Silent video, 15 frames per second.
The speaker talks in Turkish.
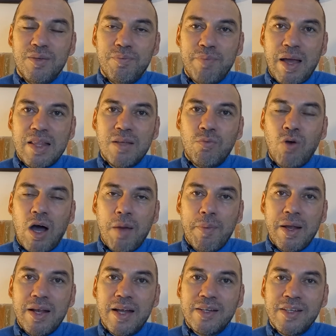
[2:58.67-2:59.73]
Ben de bu
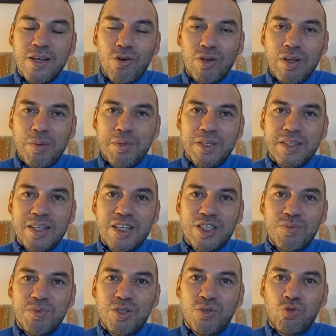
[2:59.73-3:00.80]
haberler ne olabilir diye
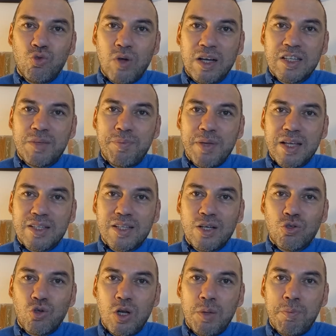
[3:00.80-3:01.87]
şimdiki şu anki piyasaya
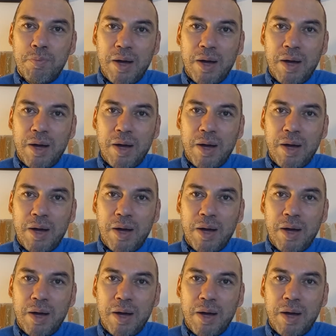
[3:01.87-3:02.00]
şöyle bir